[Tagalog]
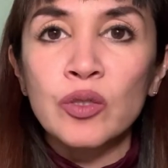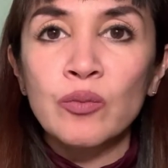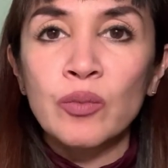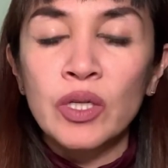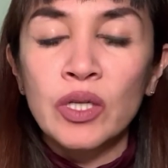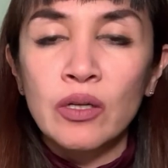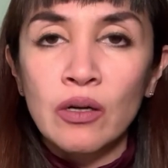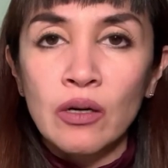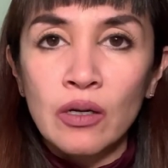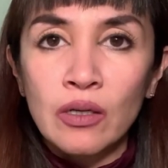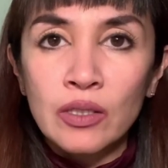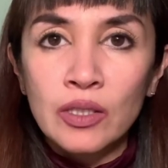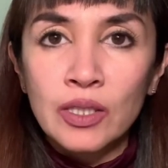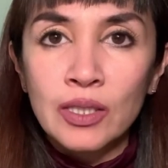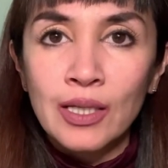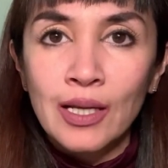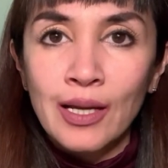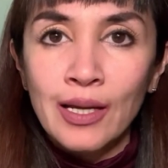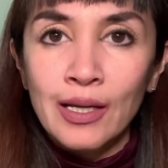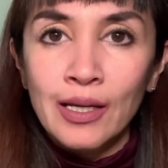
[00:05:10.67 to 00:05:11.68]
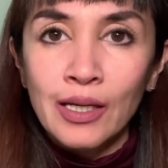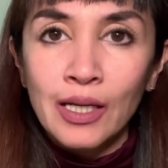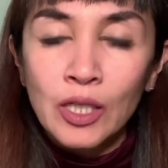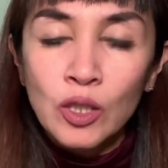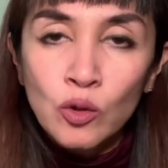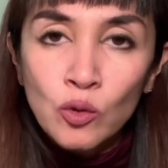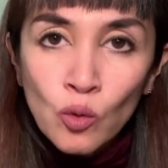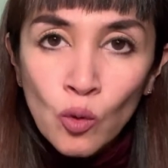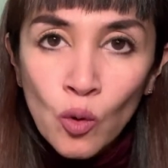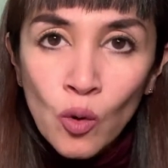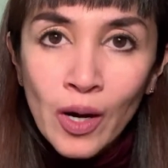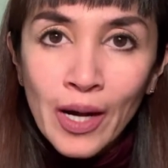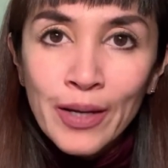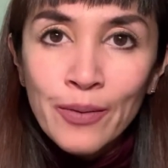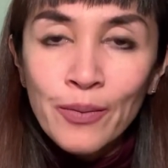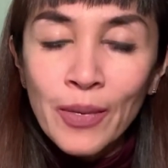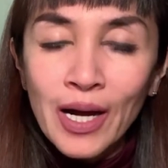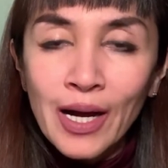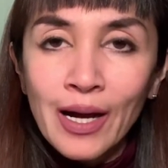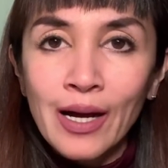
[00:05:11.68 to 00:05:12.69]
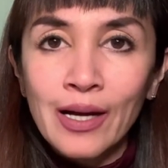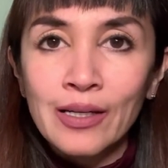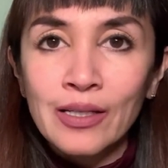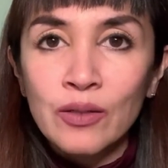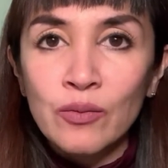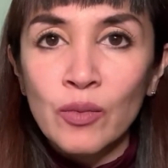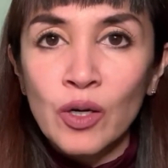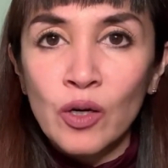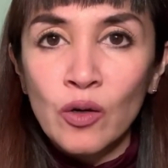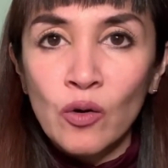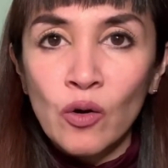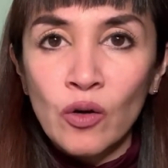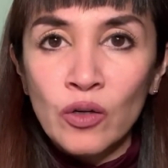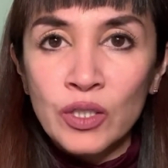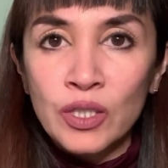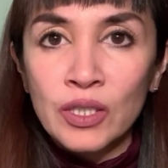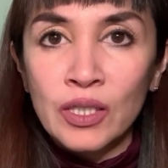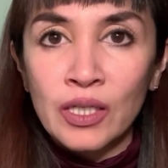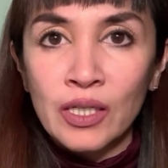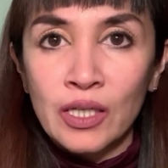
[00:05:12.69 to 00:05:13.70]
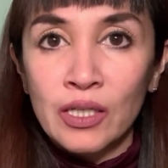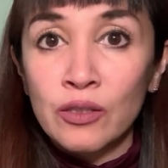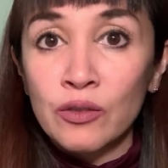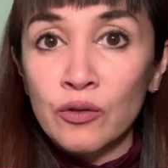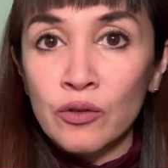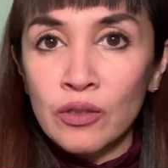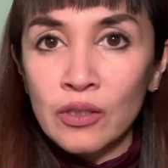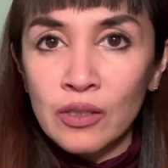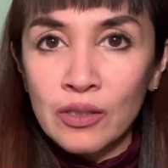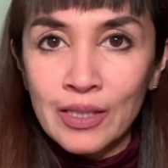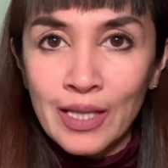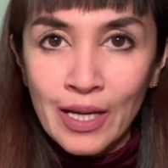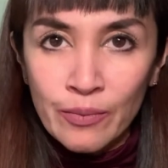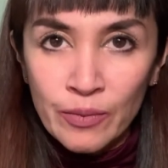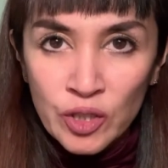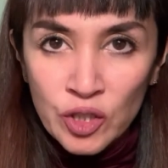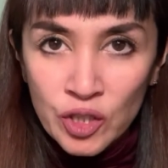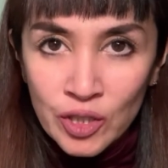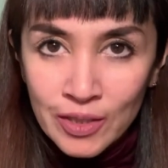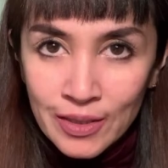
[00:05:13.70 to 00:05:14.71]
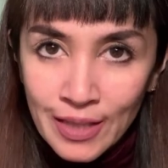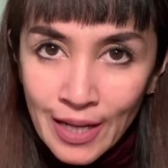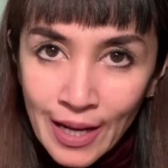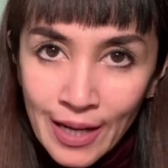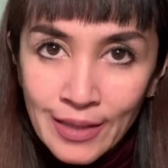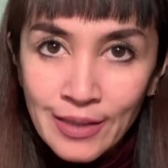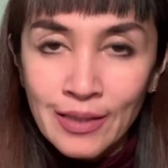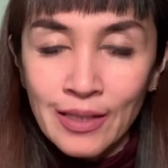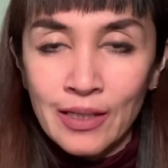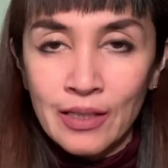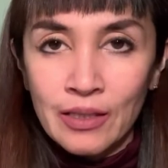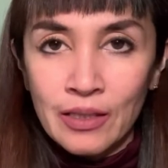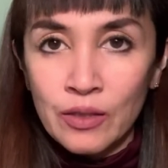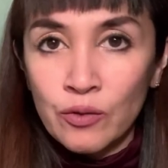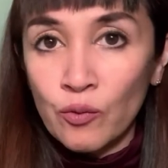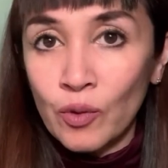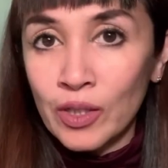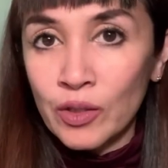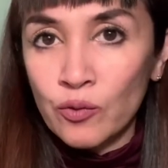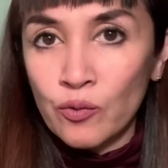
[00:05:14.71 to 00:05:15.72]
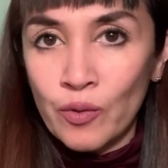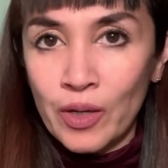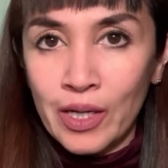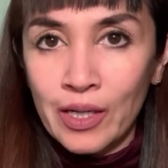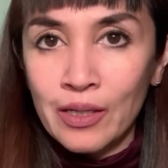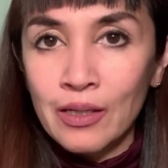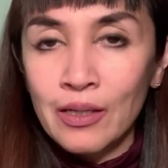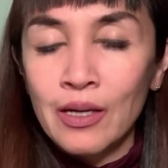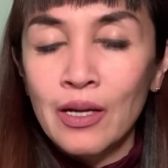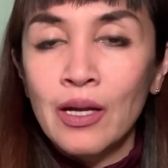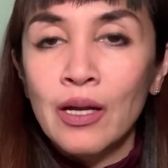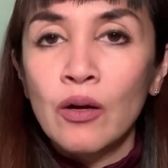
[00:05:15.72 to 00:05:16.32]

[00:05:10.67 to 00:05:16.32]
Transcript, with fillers: because ito ay maaaring mag-cause ng internal damage sa atin. In what way?